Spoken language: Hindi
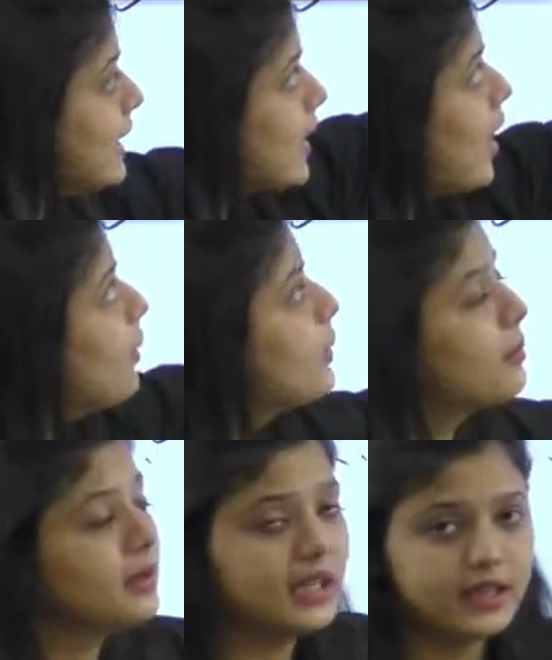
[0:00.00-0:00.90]
यहाँ पर
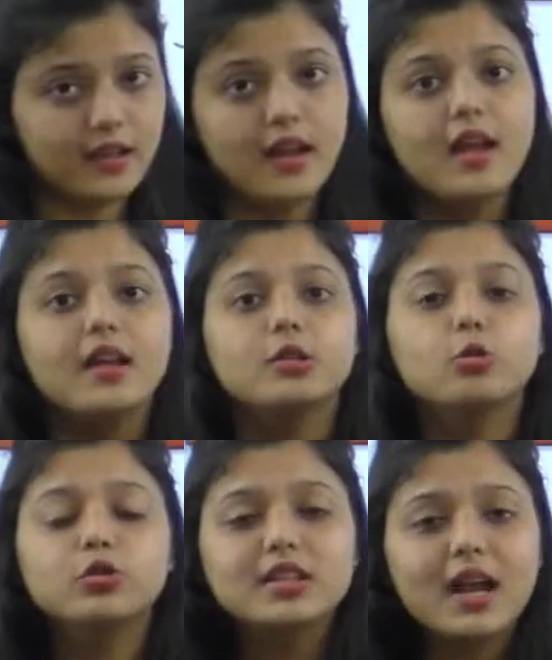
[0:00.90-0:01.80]
मिलेगी
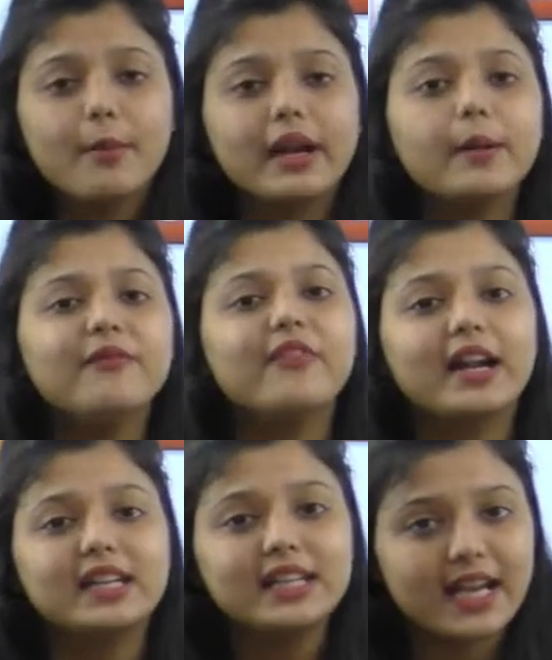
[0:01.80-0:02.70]
दूसरा मैडम
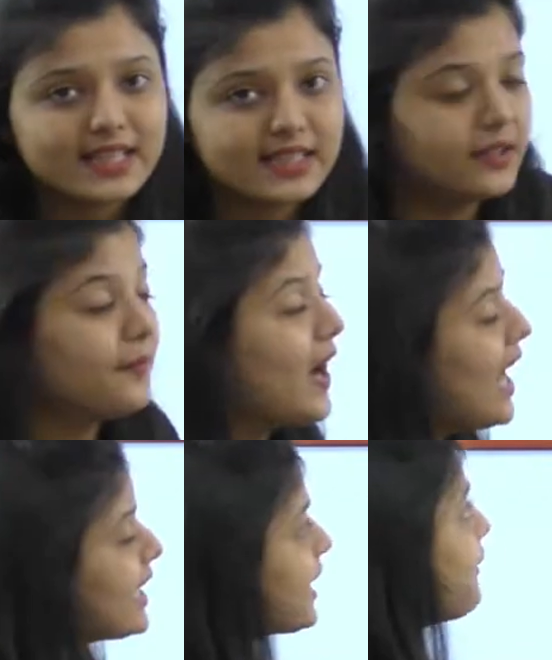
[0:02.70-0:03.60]
फैटी एसिड फैट या